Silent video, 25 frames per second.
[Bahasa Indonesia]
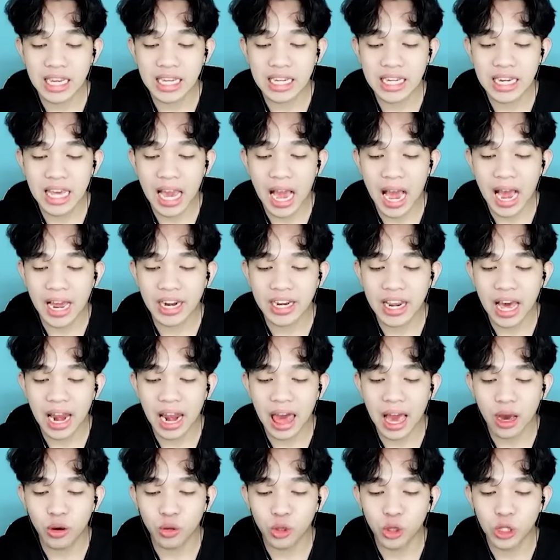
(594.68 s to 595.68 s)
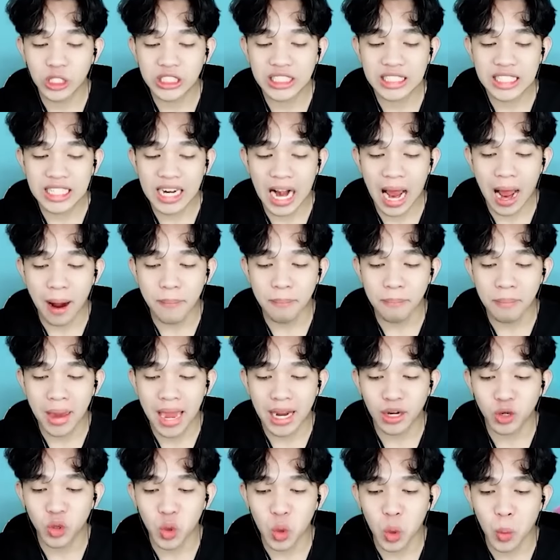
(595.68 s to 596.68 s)
Saya ini adalah
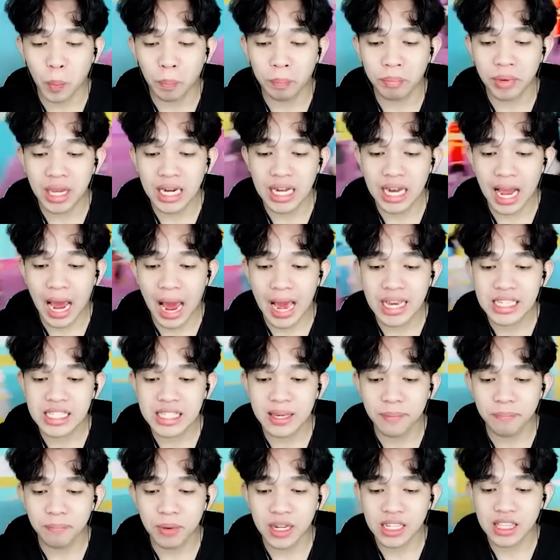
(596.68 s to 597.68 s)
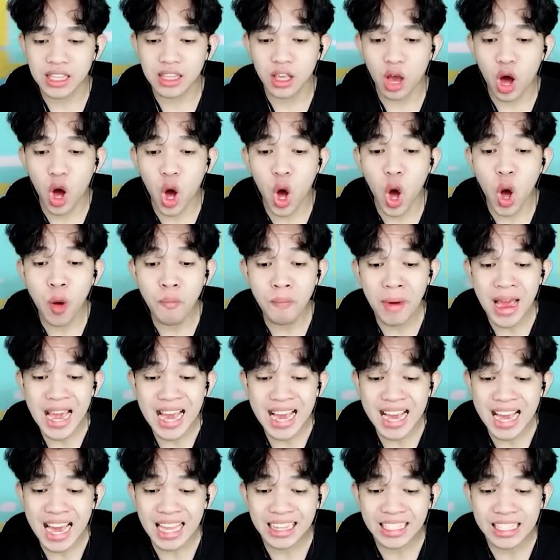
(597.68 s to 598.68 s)
Ultraman Upin guys. Seperti oh
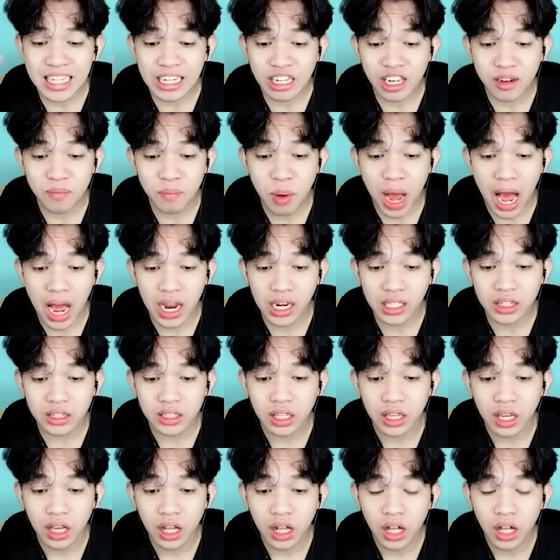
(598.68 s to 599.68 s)
my god keren banget